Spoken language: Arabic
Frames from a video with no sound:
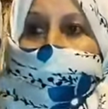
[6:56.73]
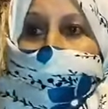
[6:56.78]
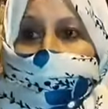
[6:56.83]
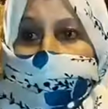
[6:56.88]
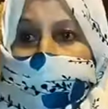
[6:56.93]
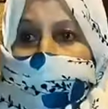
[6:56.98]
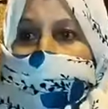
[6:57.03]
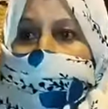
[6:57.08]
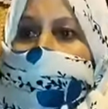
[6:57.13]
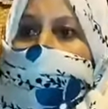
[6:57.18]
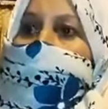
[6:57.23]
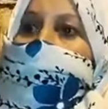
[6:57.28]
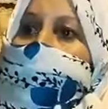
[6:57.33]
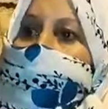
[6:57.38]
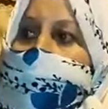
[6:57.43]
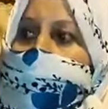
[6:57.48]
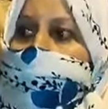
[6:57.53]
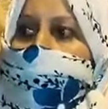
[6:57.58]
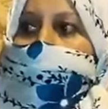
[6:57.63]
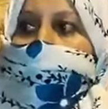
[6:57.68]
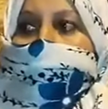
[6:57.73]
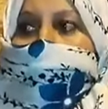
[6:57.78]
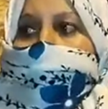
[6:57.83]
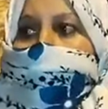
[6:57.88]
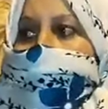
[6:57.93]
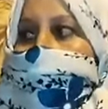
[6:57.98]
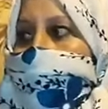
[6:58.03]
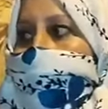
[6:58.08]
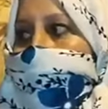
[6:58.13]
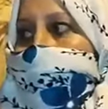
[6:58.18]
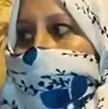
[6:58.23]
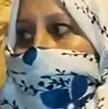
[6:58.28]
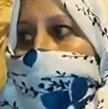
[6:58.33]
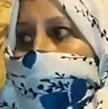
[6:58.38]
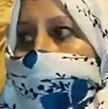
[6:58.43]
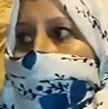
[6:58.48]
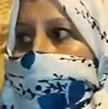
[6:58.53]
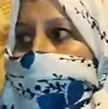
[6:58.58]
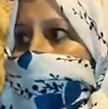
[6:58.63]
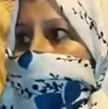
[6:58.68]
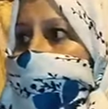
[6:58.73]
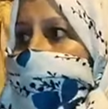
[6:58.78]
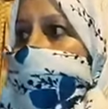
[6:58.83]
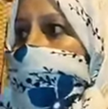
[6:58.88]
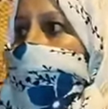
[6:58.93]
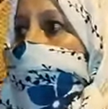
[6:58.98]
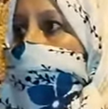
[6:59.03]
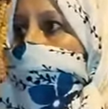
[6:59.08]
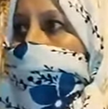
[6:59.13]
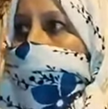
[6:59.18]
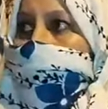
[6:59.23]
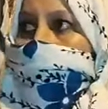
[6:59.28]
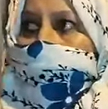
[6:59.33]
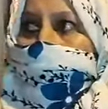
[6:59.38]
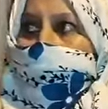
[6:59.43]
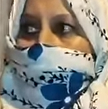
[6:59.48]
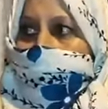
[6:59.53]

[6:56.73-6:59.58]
اضطريتي هذه المره ما غتمشيش يعني تخدمي في الفريزر على قبل اضطريت